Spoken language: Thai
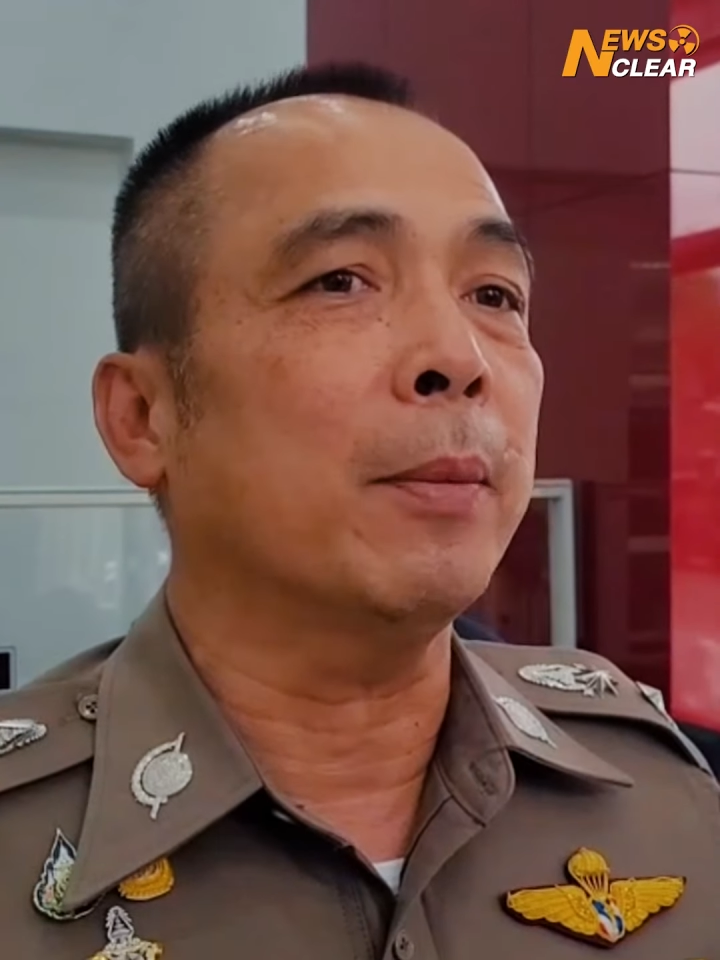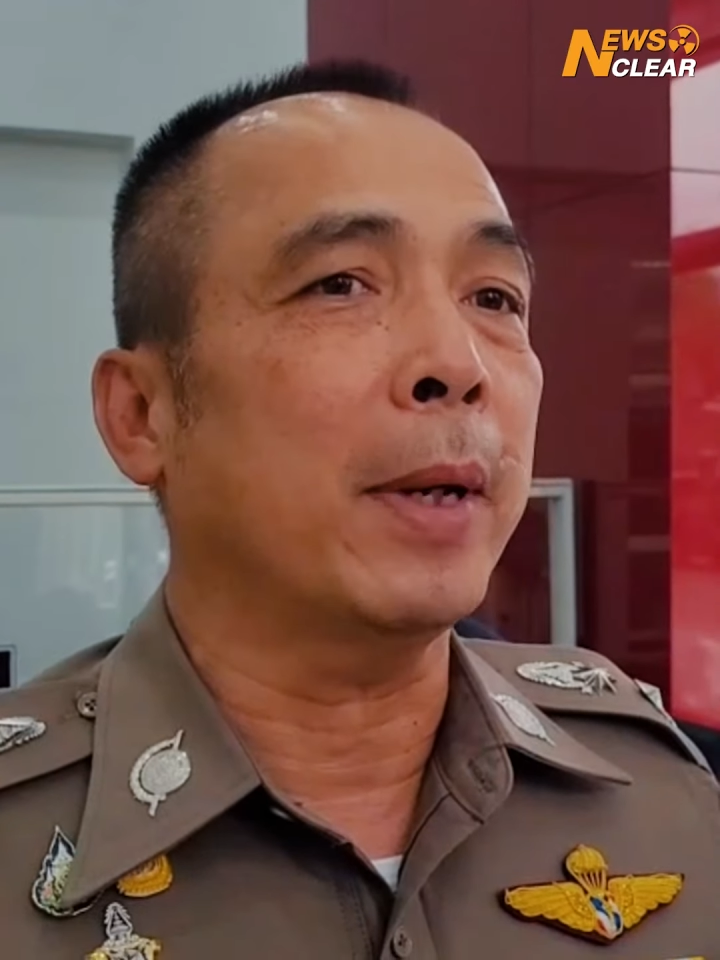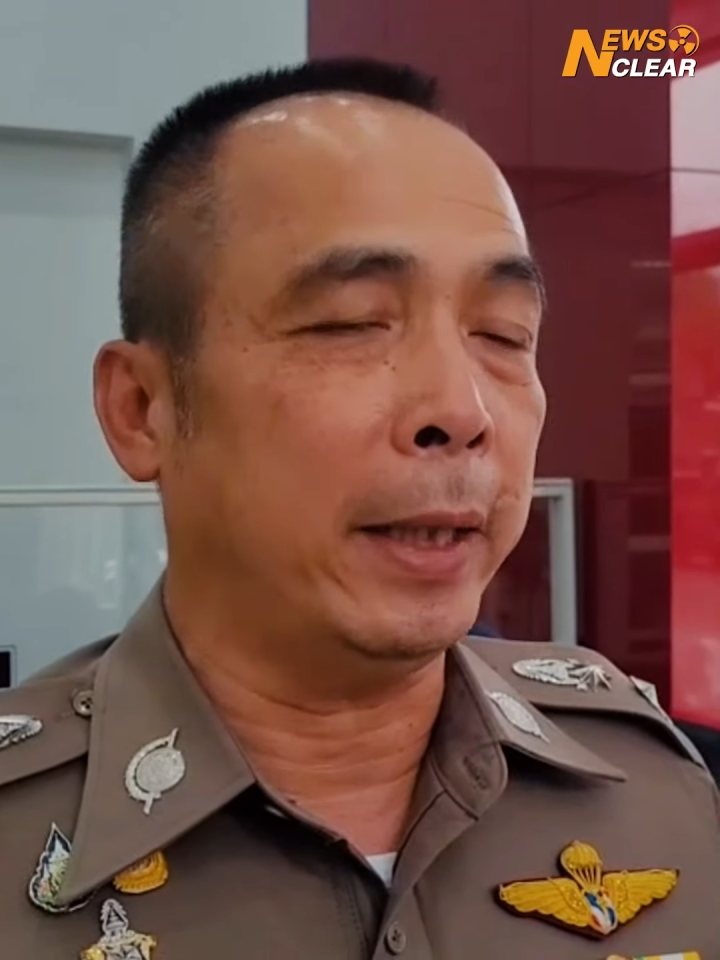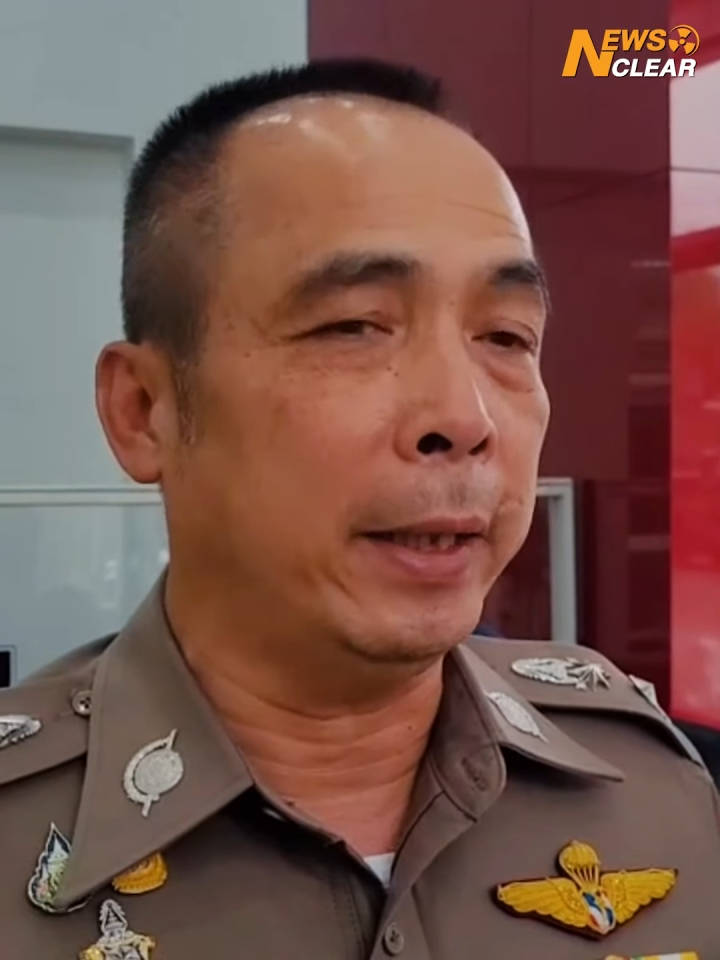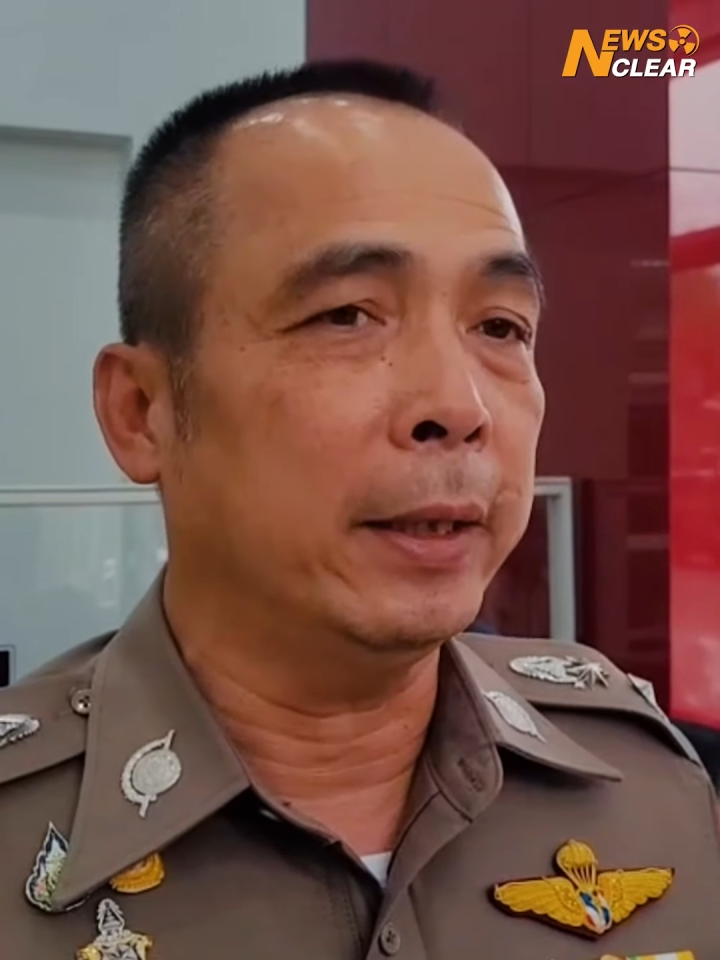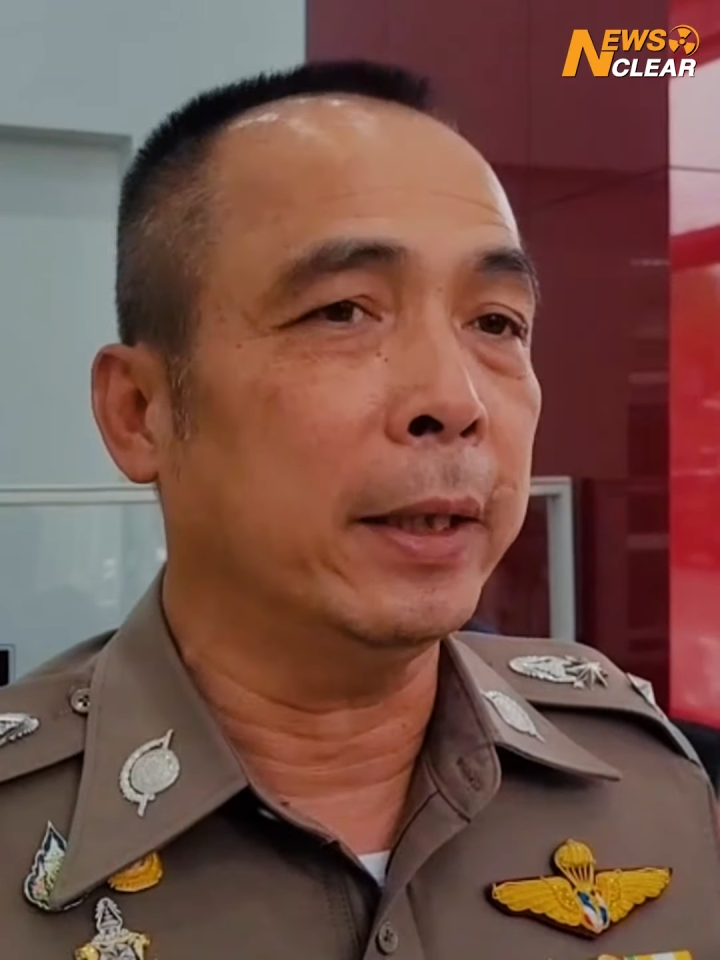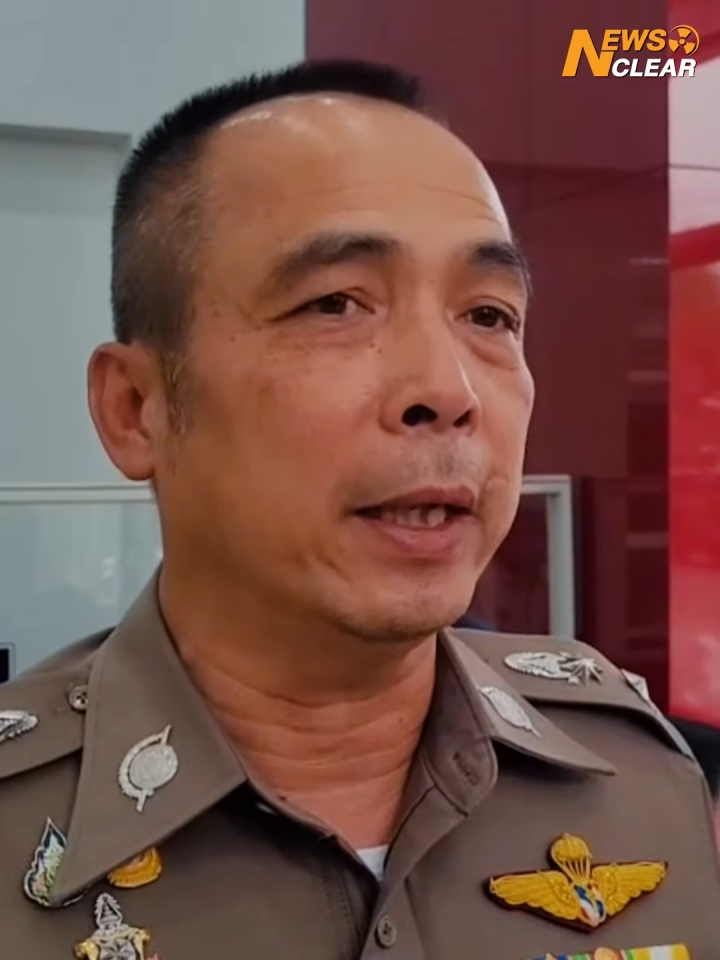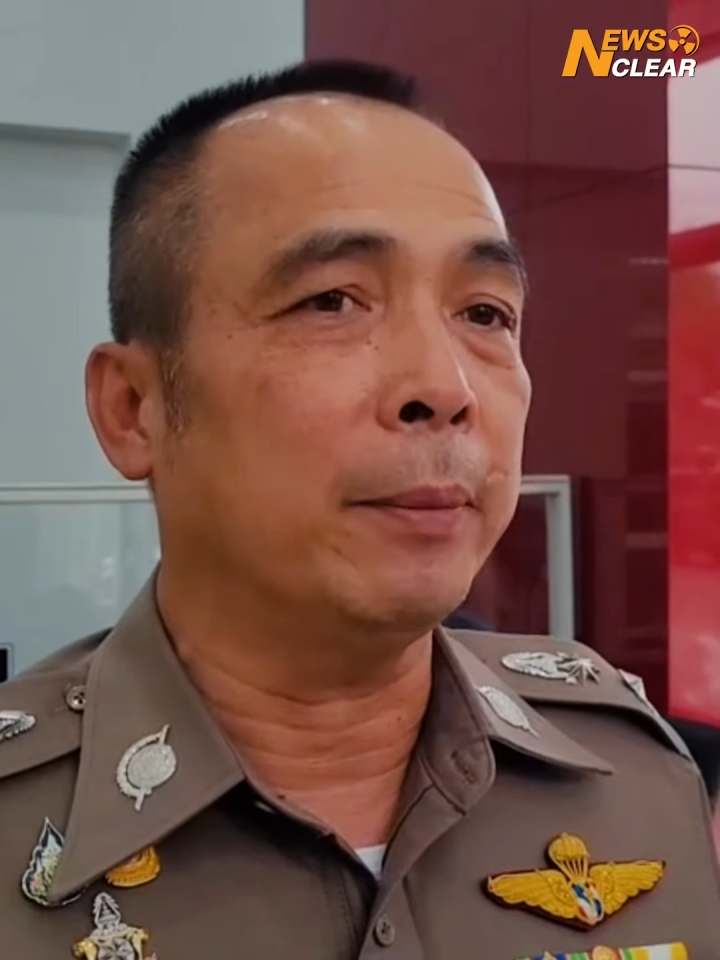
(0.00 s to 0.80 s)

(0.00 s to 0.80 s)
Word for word: นายเมฆอายุ